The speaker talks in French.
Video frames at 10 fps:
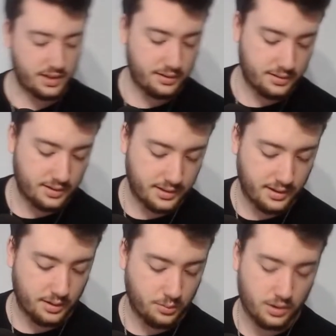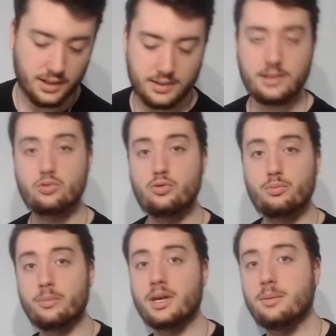Donc ça, c'est littéralement
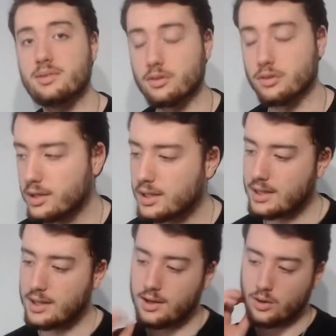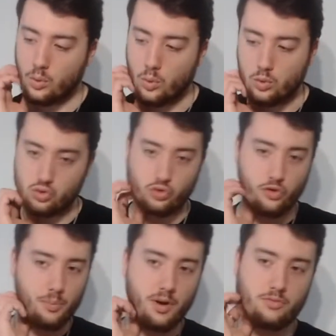l'intrigue du premier épisode
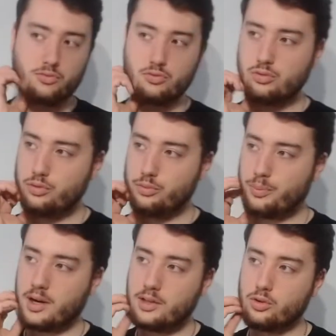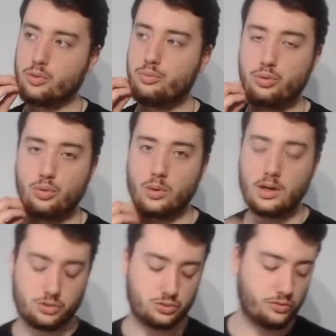je ne vais pas vous parler de
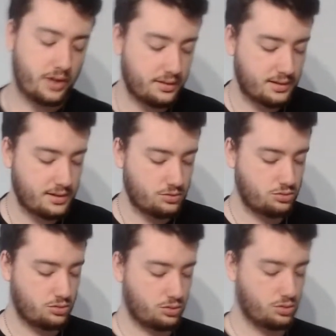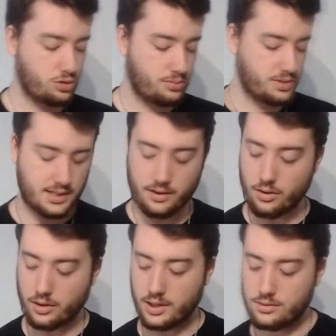plus loin. On va rester sur le Goblin
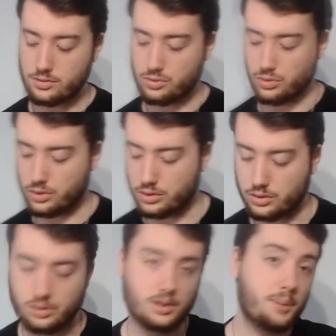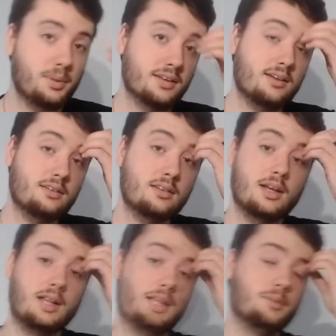Slayer et sur euh, la
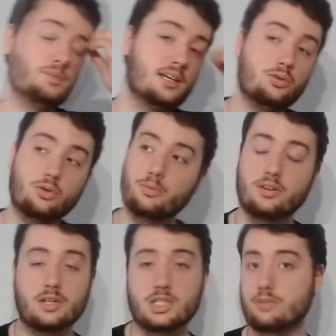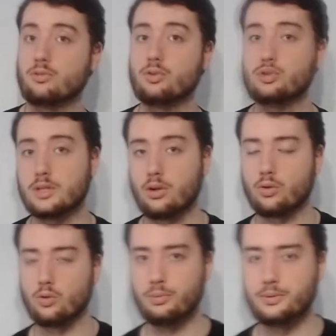prêtresse, même s'il y a d'autres personnages qui vont
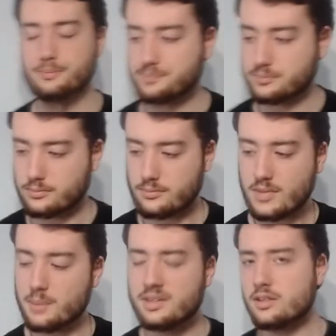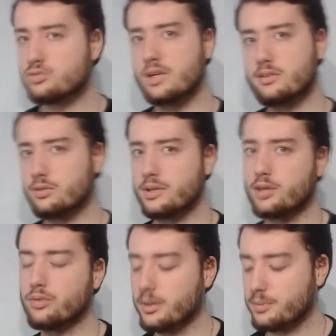rejoindre leur groupe. Mais ça, je vous
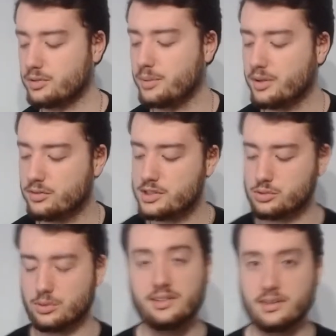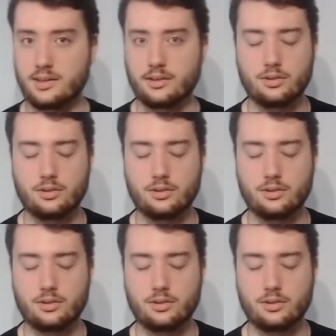laisse le découvrir parce que les personnages sont assez